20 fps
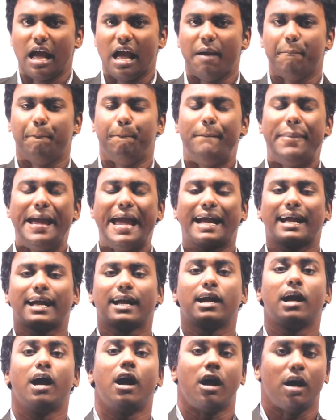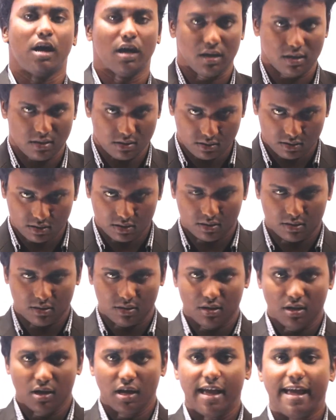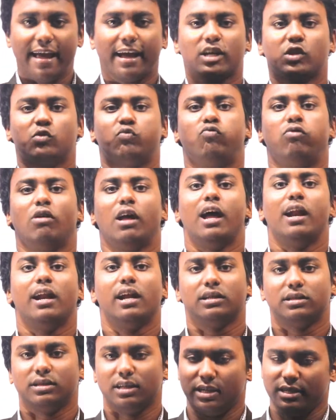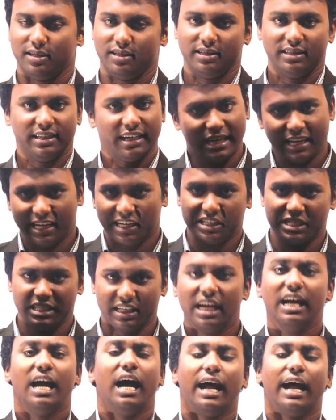হ্যাঁ ব্যাখ্যা এক্সপ্লেনেশন জেনে গেছি